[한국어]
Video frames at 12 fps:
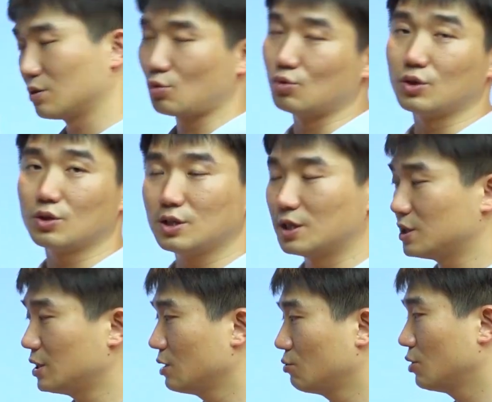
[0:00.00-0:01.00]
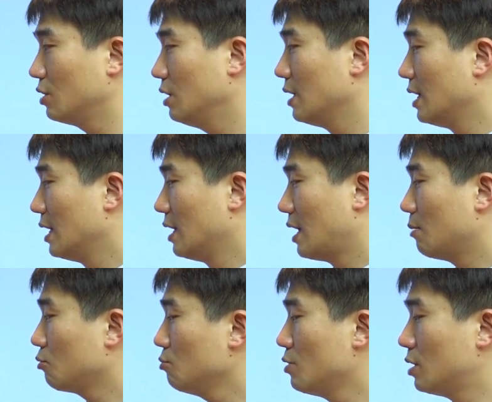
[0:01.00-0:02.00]
또 의견을 제시를 했고요.
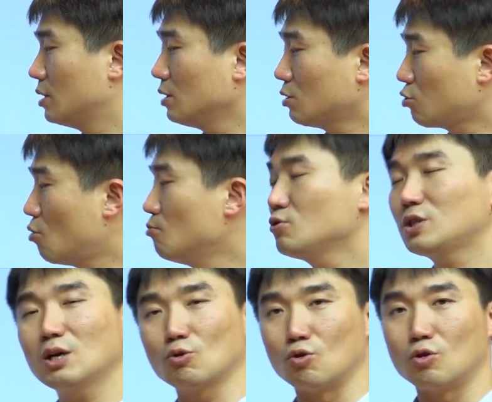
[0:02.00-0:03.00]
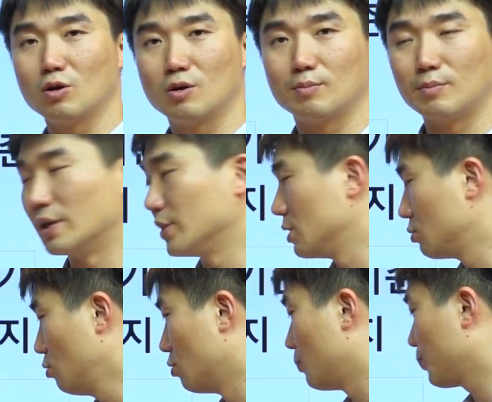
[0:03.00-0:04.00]
함수명은 소문자로
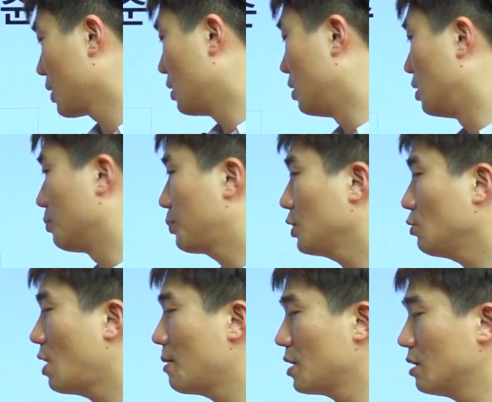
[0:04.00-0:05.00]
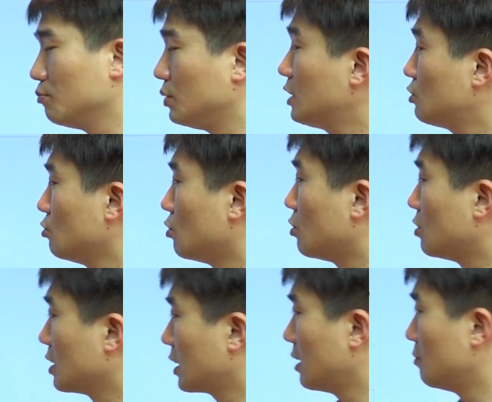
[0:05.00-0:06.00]
만들고 필요하면
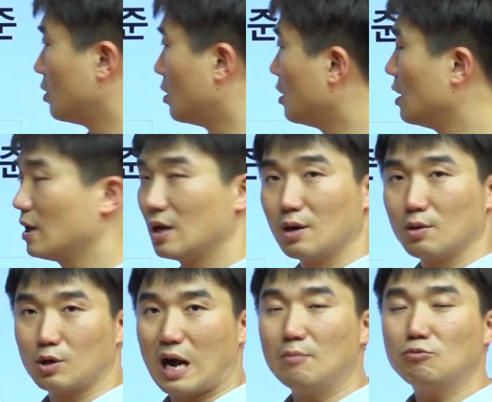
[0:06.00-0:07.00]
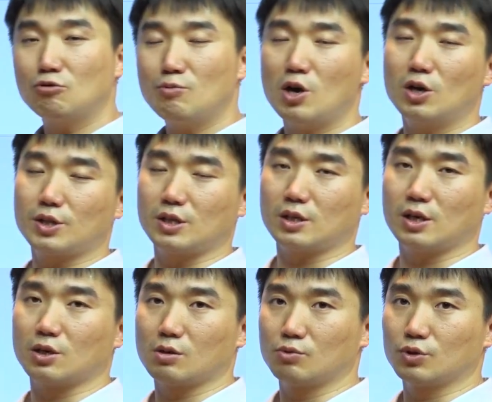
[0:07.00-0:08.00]
밑줄로. 그러니까 뭐 함수명을 쓸 때
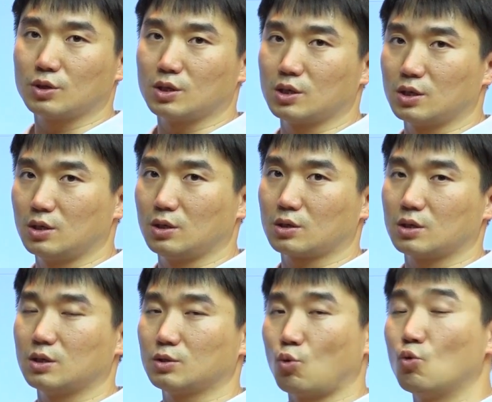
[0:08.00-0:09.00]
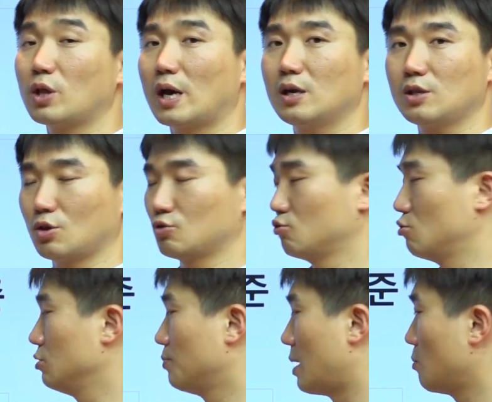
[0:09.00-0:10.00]
여러분들 그 동사를
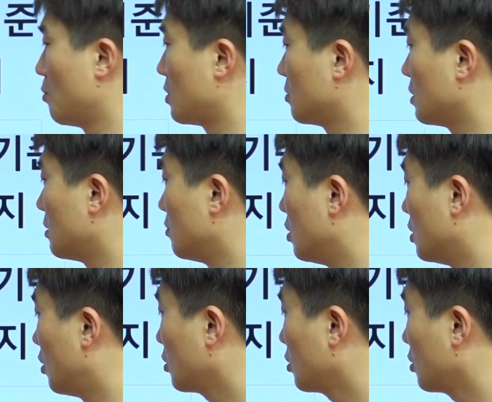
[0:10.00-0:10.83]
써주는 방법이 있습니다. 뭐